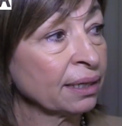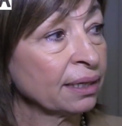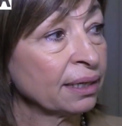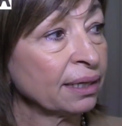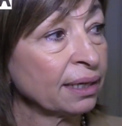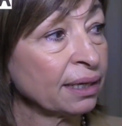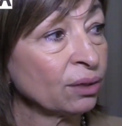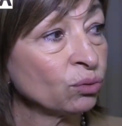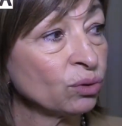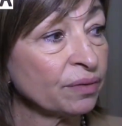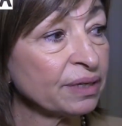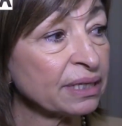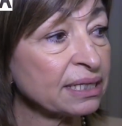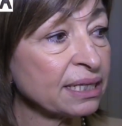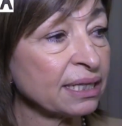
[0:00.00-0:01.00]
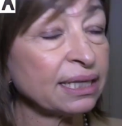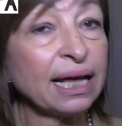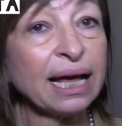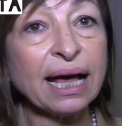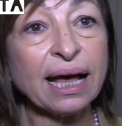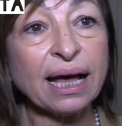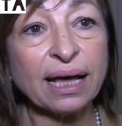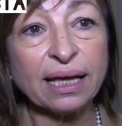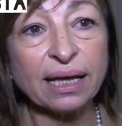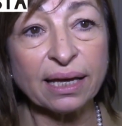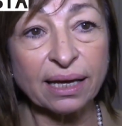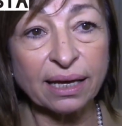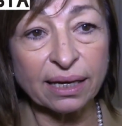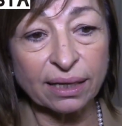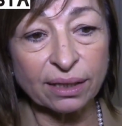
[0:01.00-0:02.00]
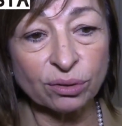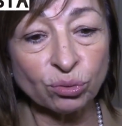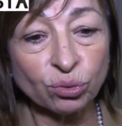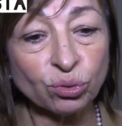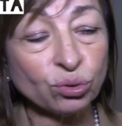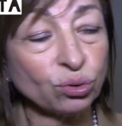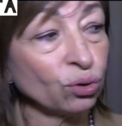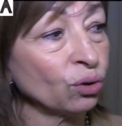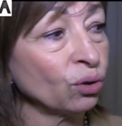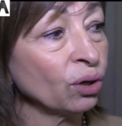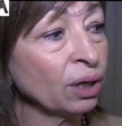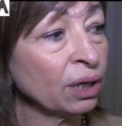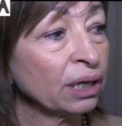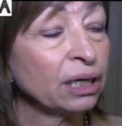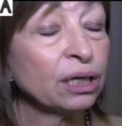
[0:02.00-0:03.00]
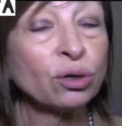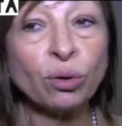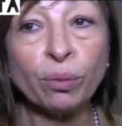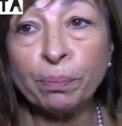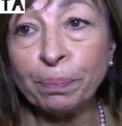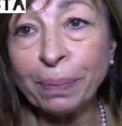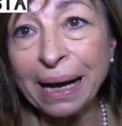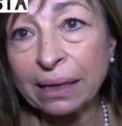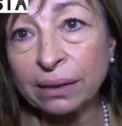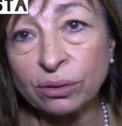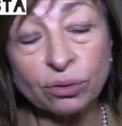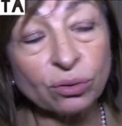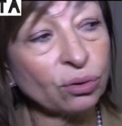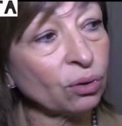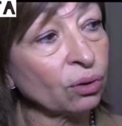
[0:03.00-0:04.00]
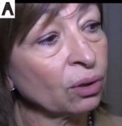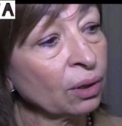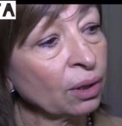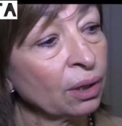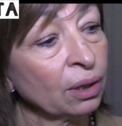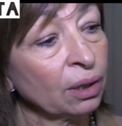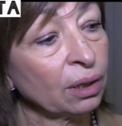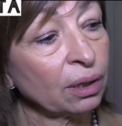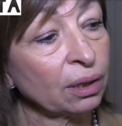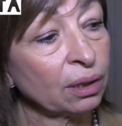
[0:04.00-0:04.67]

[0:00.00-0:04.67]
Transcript: eh, l'università e tutto il comparto eh,